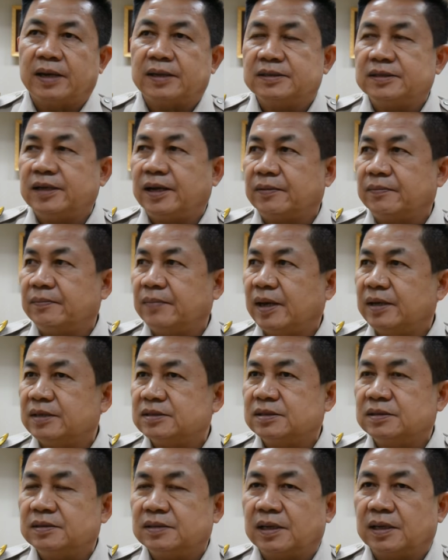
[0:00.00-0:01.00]
การแจกแมส
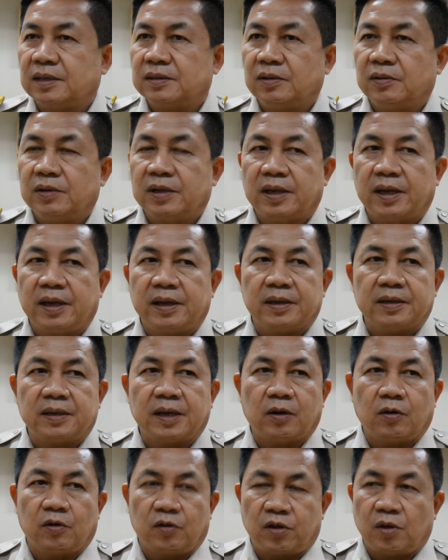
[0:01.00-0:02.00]
นะ โดยให้
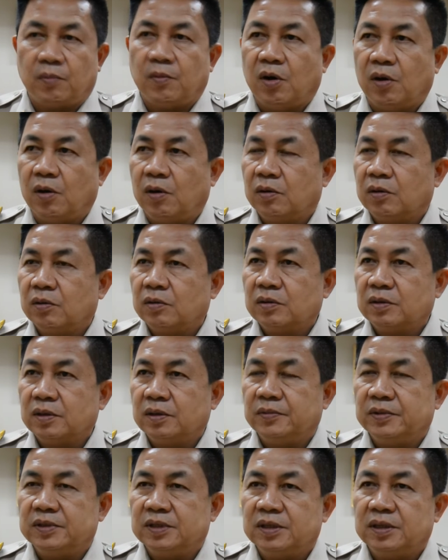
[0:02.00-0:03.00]
ทางอสมอ
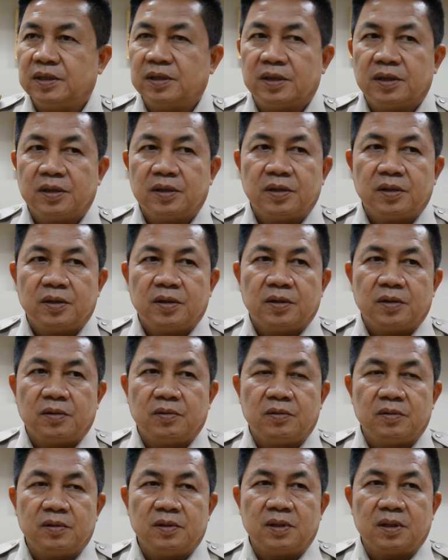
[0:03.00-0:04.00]
บางที่
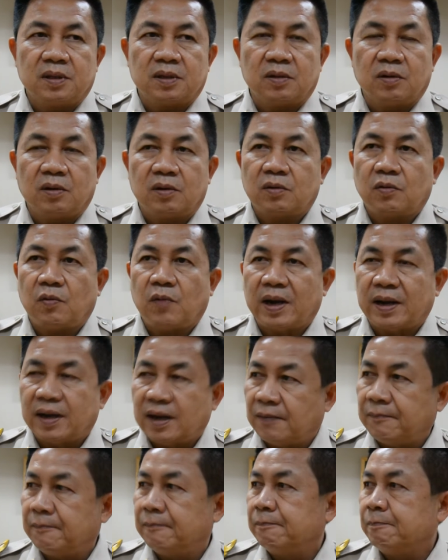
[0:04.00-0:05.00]
เรื่องลดควัน
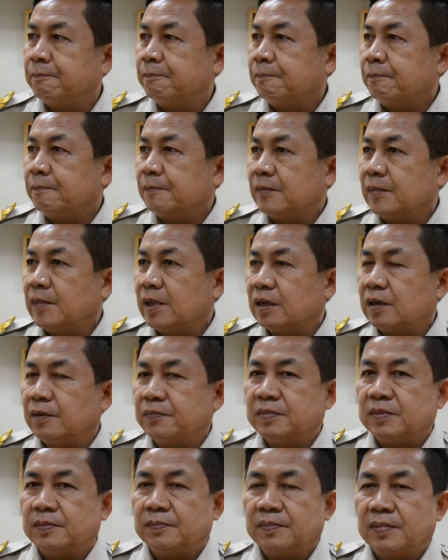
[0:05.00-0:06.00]
ดำนะครั
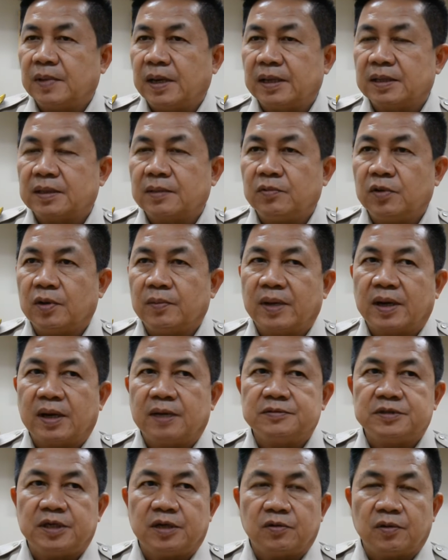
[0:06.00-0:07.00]
บให้ตำรวจบัง
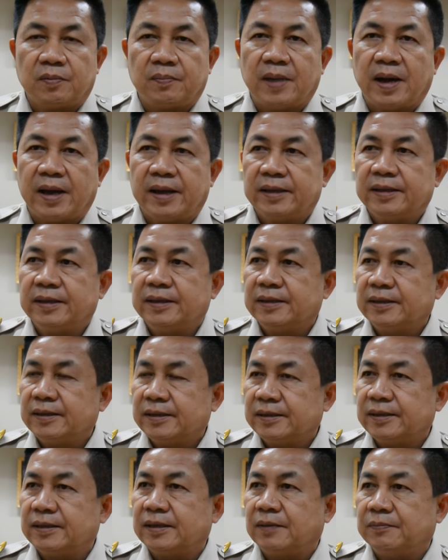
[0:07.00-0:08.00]
คับใช้กฎหมาย
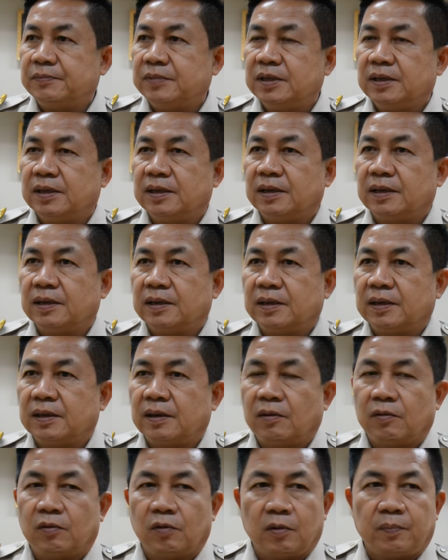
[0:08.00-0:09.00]
นะครับ เพื่อ
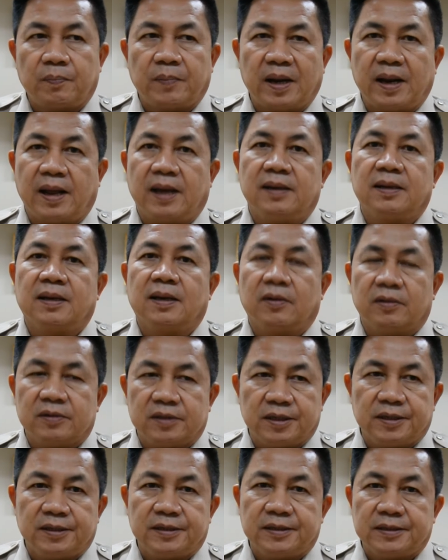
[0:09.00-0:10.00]
เราลดปัญหาเรื่องเหล่า
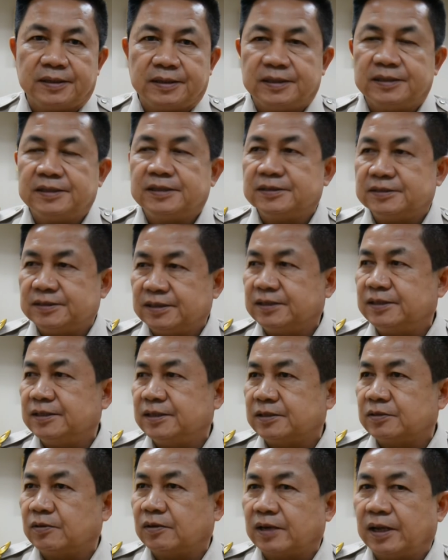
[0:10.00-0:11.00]
นี้ นี่คือสิ่งที่
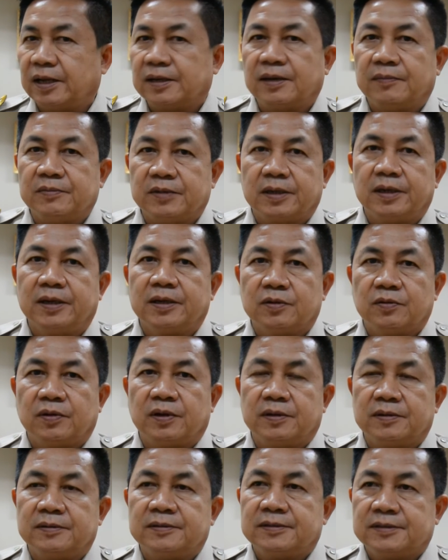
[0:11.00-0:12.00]
ต้องเร่งทำอย่างเร่งด่วน